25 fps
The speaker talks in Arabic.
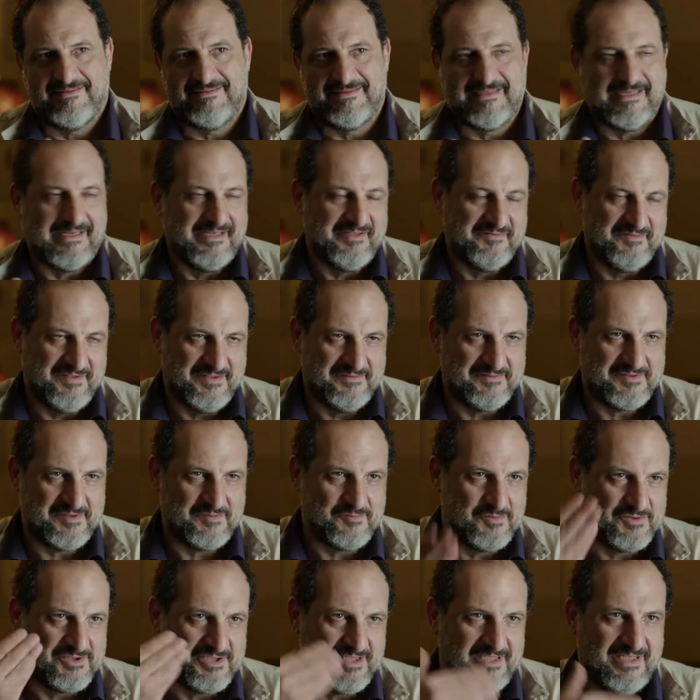تكلفي
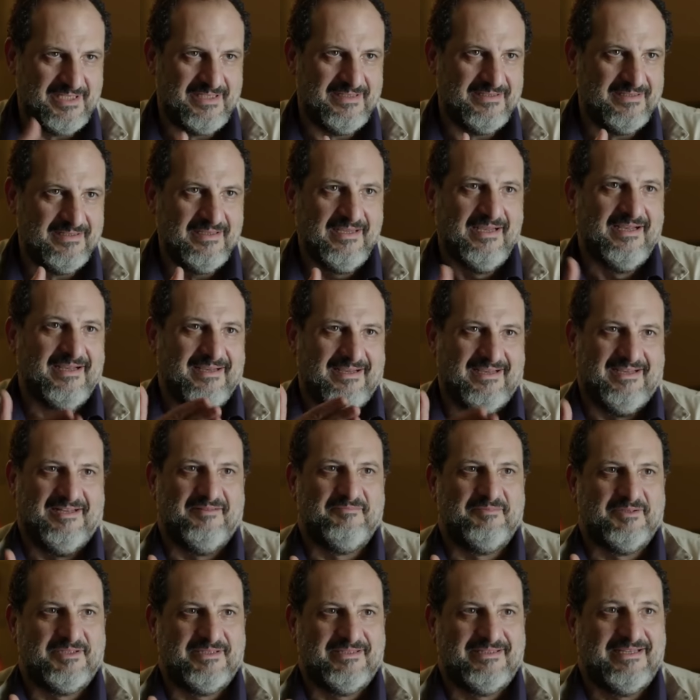نفسك وتشيلي على
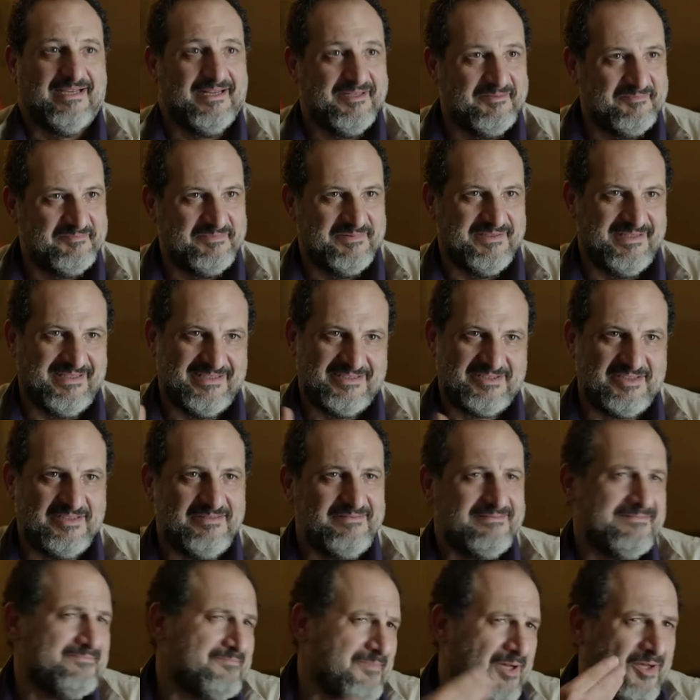قلب الكلب
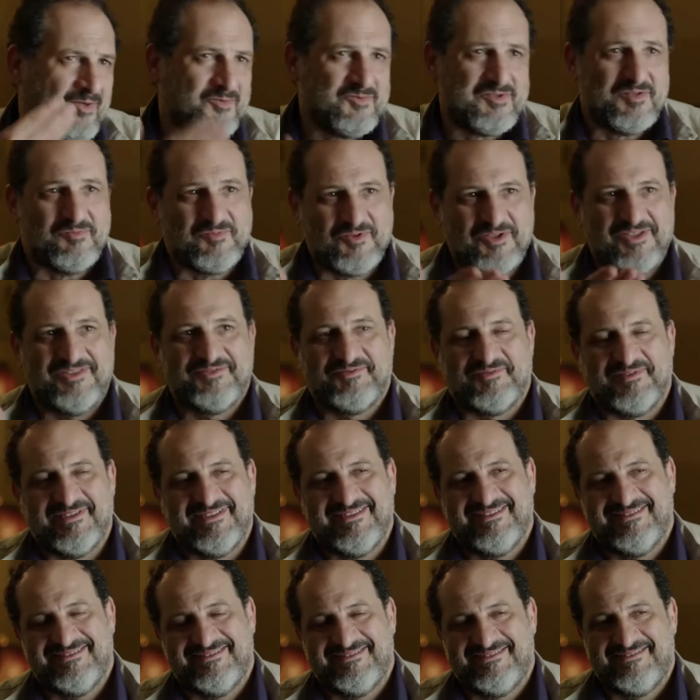عشان ابو خطوه
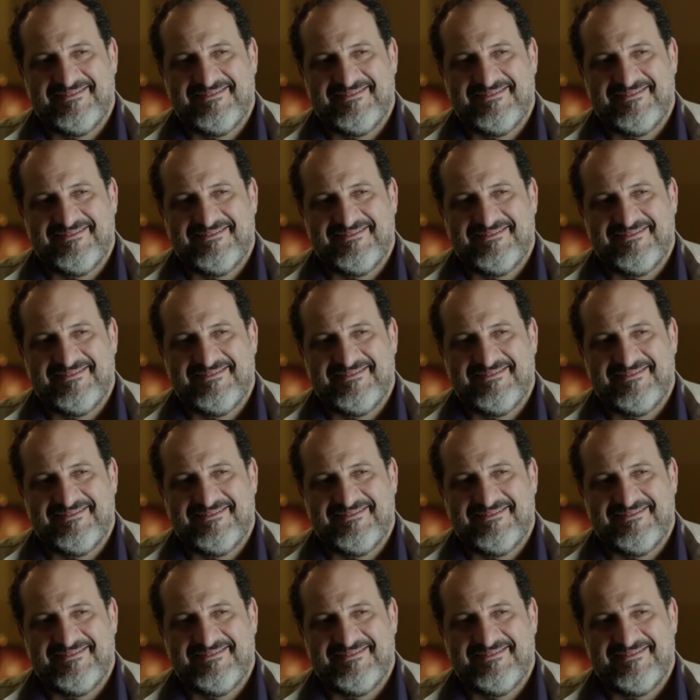يعني